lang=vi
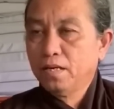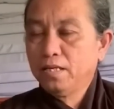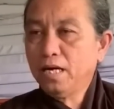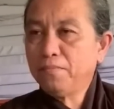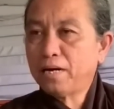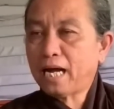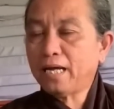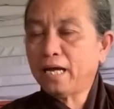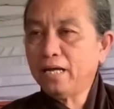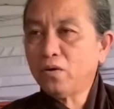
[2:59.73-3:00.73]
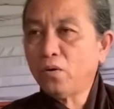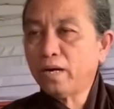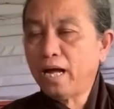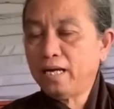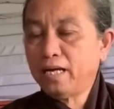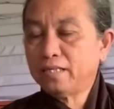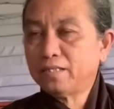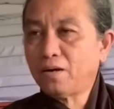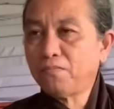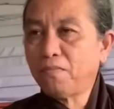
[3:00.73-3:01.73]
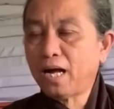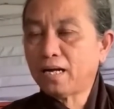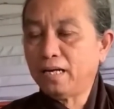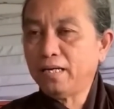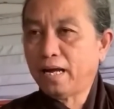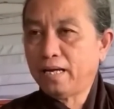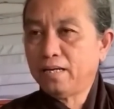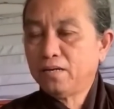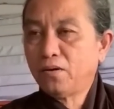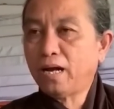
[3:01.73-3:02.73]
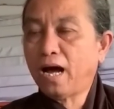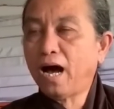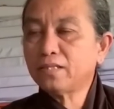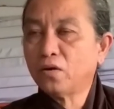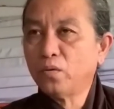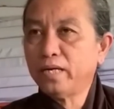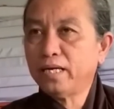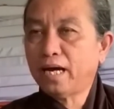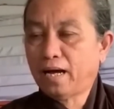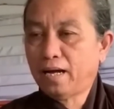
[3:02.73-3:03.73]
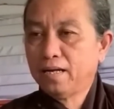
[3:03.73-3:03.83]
nhưng mà cái nghĩ của đệ á, trong bá kỹ này nó đã hết rồi quý vị à